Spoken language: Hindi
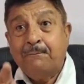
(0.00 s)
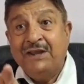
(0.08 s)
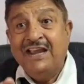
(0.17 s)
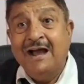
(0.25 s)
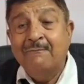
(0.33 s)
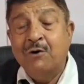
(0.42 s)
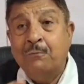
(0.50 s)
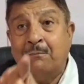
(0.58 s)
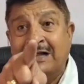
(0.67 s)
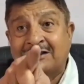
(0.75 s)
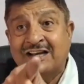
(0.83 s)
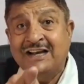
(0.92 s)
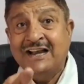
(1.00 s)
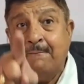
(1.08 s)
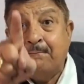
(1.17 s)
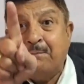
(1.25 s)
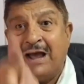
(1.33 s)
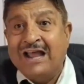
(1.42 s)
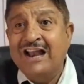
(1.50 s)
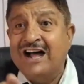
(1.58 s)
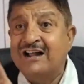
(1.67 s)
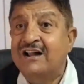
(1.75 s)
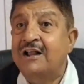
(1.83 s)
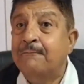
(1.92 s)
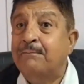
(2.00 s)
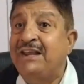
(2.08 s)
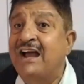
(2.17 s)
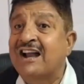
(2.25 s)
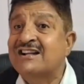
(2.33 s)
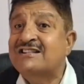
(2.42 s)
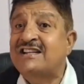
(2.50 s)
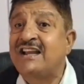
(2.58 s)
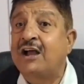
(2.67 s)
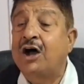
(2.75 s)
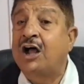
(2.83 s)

पीएमओ मंत्री ने पहला पीआरसी